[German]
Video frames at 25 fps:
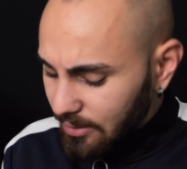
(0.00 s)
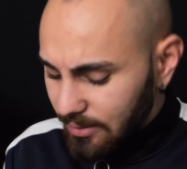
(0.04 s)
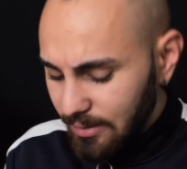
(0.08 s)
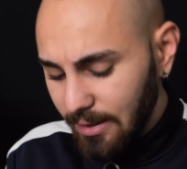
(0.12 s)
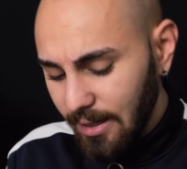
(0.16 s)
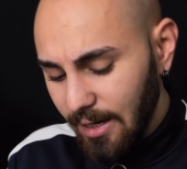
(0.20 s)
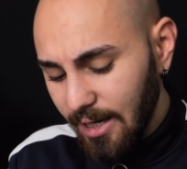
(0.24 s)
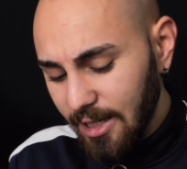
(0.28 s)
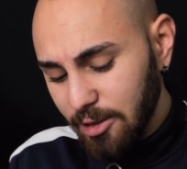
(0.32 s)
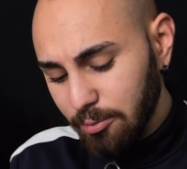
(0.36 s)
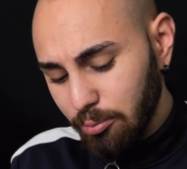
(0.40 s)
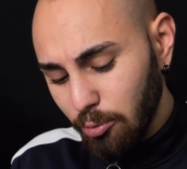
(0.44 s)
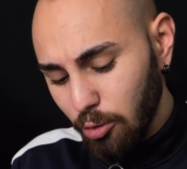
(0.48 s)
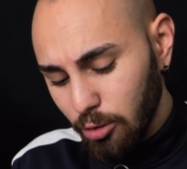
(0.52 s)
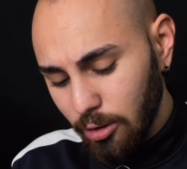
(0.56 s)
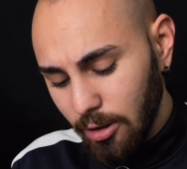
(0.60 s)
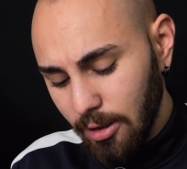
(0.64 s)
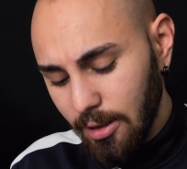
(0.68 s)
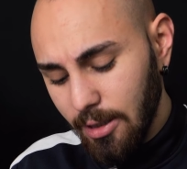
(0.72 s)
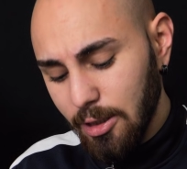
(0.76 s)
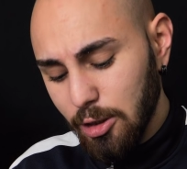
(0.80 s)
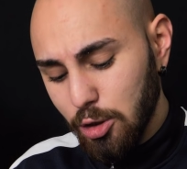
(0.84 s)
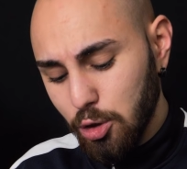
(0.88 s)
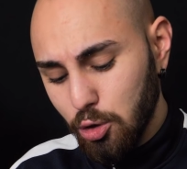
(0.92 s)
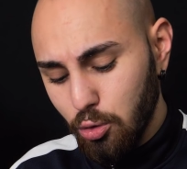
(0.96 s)
Die
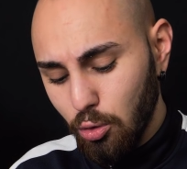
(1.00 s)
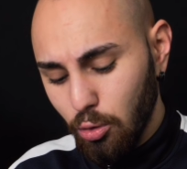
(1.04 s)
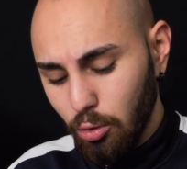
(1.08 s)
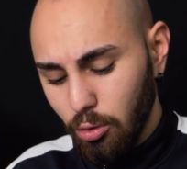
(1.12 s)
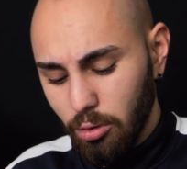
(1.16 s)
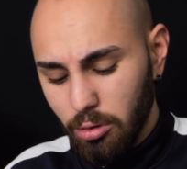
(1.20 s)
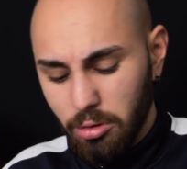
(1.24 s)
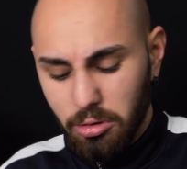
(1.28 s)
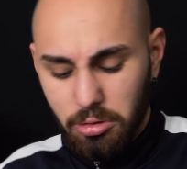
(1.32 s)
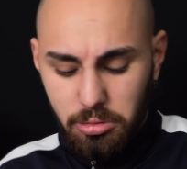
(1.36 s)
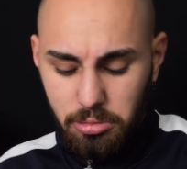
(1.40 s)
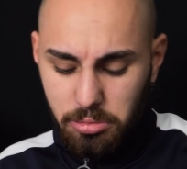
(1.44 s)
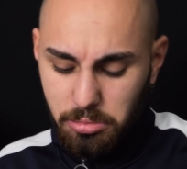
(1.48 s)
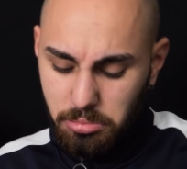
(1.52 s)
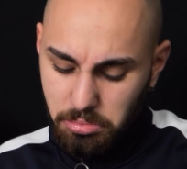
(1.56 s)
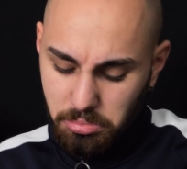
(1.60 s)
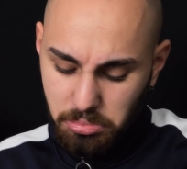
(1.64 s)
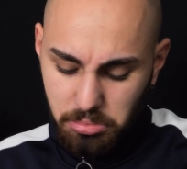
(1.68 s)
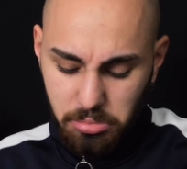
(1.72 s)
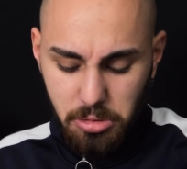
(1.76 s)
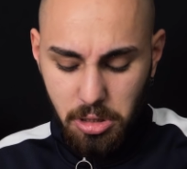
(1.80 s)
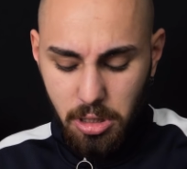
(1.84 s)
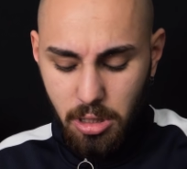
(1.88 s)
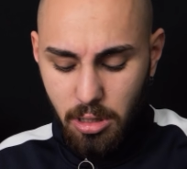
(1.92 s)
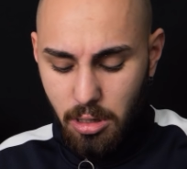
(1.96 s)
S-Modelle schlucken,
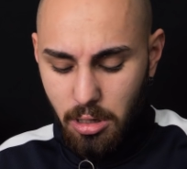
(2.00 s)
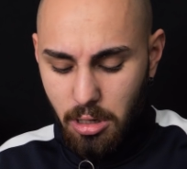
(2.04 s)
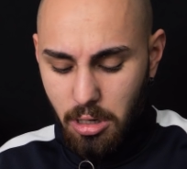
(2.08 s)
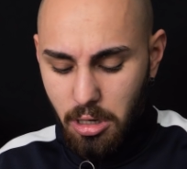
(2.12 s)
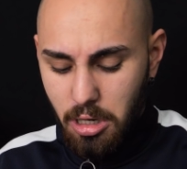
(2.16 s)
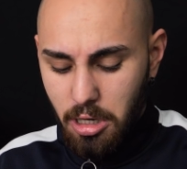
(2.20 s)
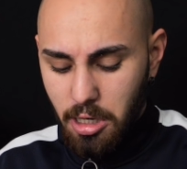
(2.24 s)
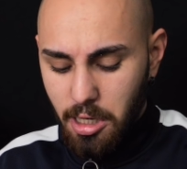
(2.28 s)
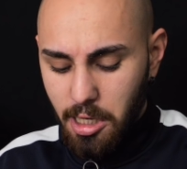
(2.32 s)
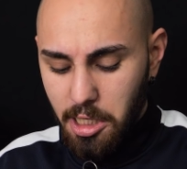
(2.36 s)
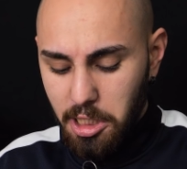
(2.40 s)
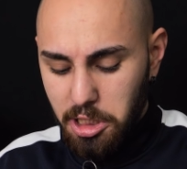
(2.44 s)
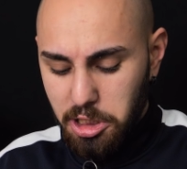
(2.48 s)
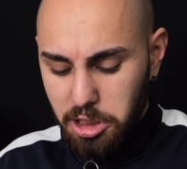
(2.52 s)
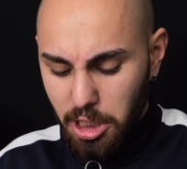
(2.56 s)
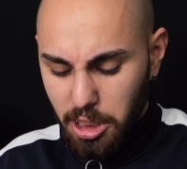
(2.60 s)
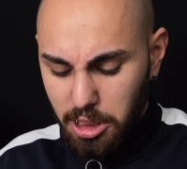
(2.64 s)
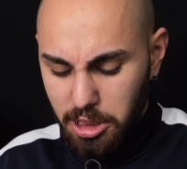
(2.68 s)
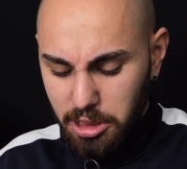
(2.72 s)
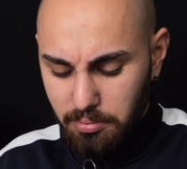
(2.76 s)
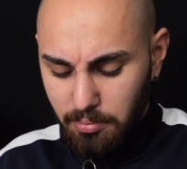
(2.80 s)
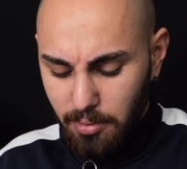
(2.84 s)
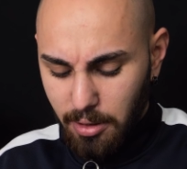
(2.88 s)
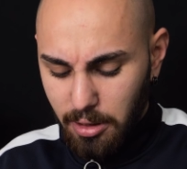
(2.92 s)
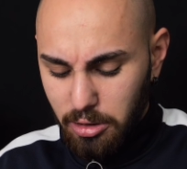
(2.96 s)
ich
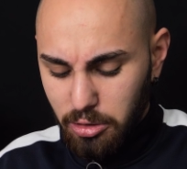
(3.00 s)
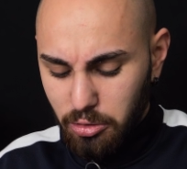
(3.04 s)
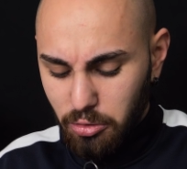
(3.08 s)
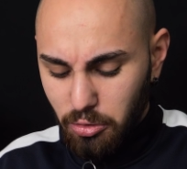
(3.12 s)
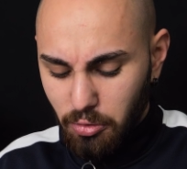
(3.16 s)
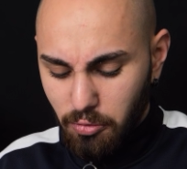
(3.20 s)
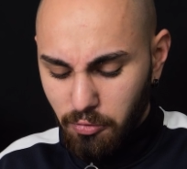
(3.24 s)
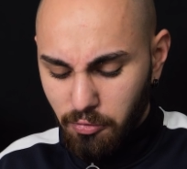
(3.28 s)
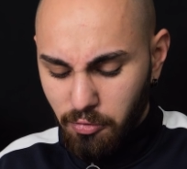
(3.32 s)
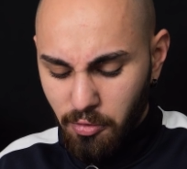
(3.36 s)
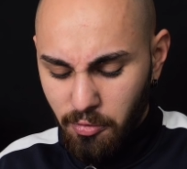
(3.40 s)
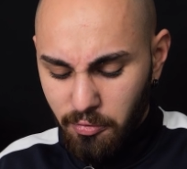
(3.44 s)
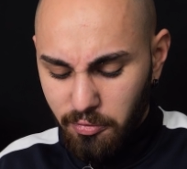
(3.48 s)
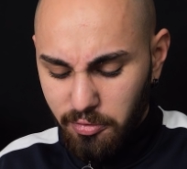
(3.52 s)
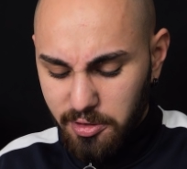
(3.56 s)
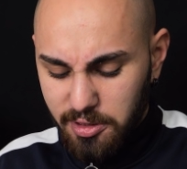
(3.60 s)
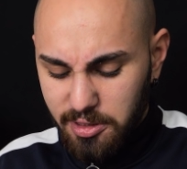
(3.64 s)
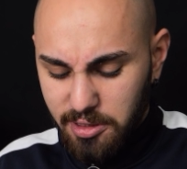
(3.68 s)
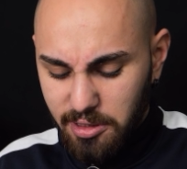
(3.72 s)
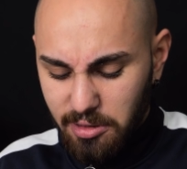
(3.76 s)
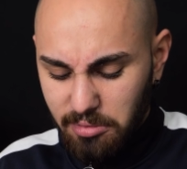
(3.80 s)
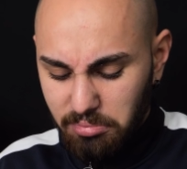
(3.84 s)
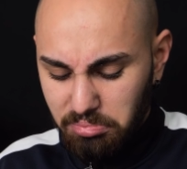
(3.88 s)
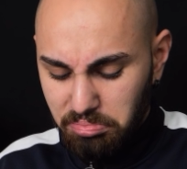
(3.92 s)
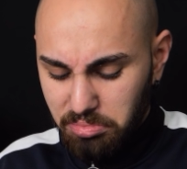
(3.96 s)
schätze mal so
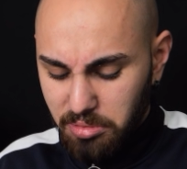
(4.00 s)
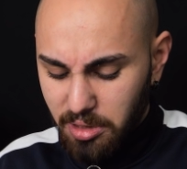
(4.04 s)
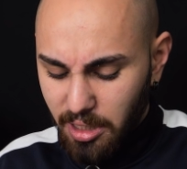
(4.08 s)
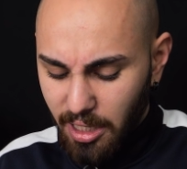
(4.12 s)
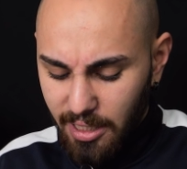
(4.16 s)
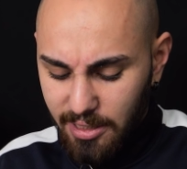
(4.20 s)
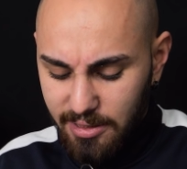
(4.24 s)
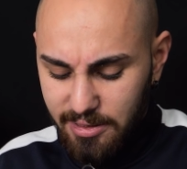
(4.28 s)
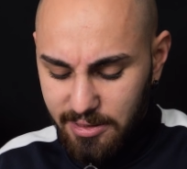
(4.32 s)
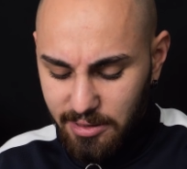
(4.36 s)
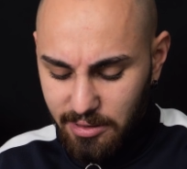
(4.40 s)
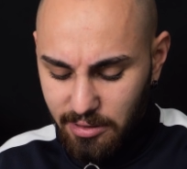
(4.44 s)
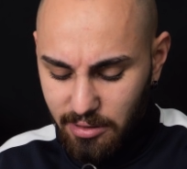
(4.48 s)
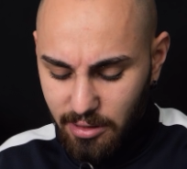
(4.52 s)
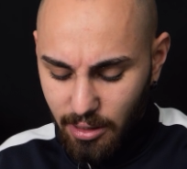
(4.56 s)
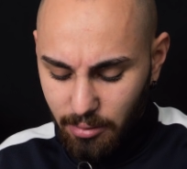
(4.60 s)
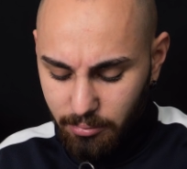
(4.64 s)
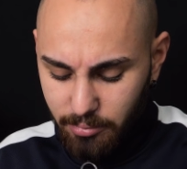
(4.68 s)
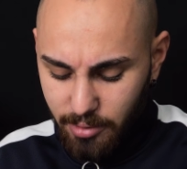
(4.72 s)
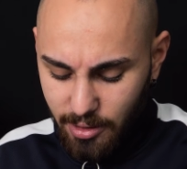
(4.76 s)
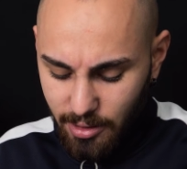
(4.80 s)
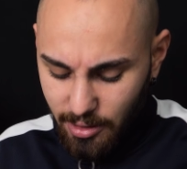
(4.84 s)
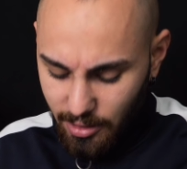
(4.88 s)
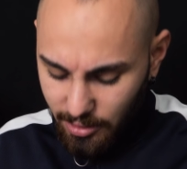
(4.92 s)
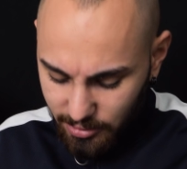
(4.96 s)
15, 13
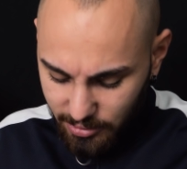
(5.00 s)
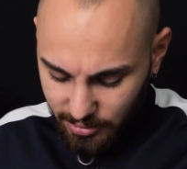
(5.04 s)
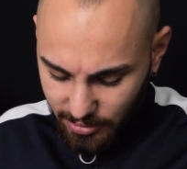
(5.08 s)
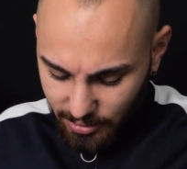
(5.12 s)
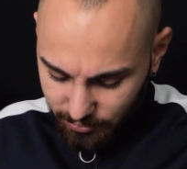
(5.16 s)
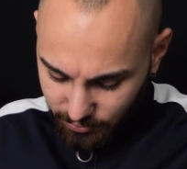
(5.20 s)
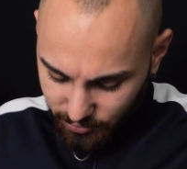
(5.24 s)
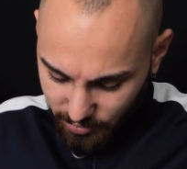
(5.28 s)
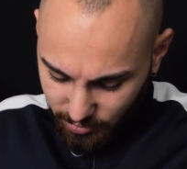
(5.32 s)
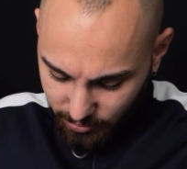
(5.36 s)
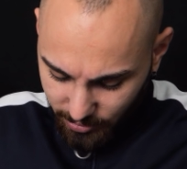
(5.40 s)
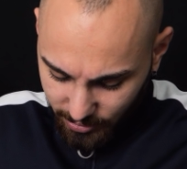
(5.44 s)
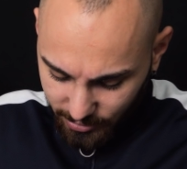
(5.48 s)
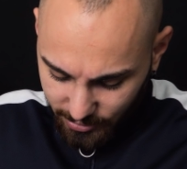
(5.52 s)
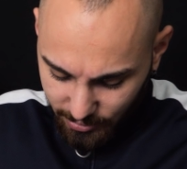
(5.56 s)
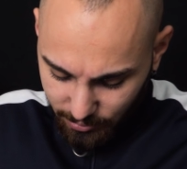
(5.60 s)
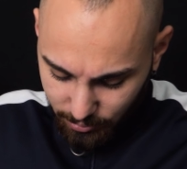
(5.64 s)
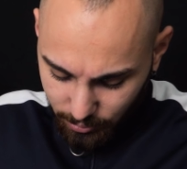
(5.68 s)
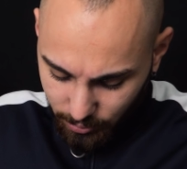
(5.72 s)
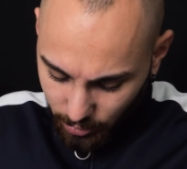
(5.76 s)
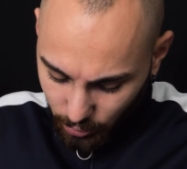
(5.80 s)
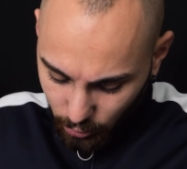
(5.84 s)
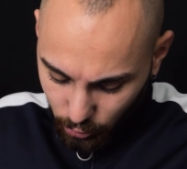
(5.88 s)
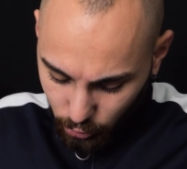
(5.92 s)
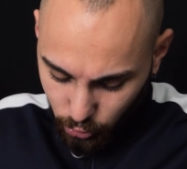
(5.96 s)
Gramm, je nachdem, wie man
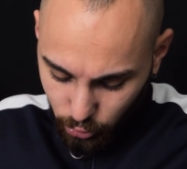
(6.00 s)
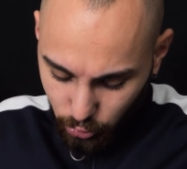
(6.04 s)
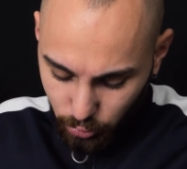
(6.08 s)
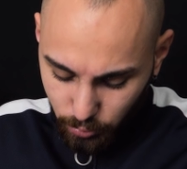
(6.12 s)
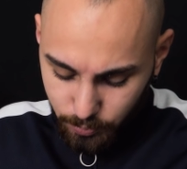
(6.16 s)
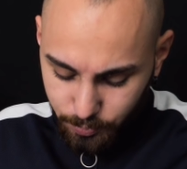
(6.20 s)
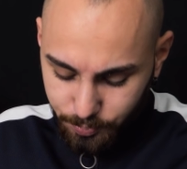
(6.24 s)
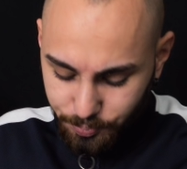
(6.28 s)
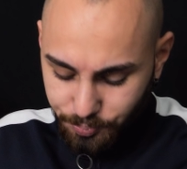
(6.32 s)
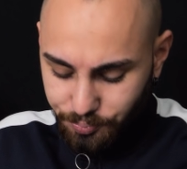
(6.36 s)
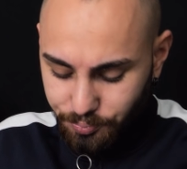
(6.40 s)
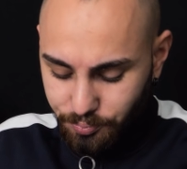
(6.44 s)
den baut.